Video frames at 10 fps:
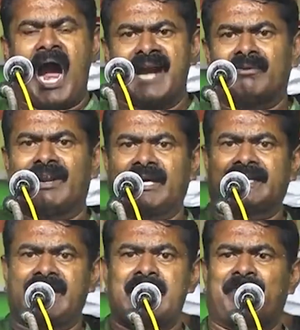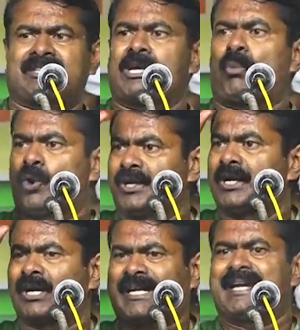ஆடு வளர்க்கறதுக்கு என்ன பிரச்சனை ஒரு
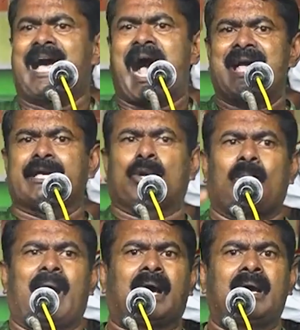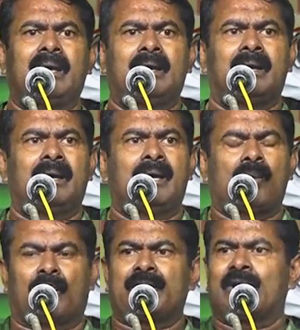கிலோ கறி ஆயிரம் ரூபாய்
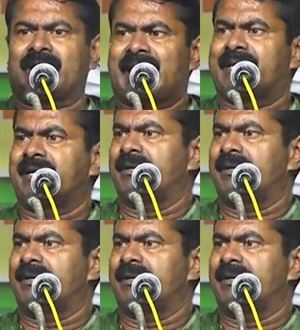ஒரு கிலோ கறி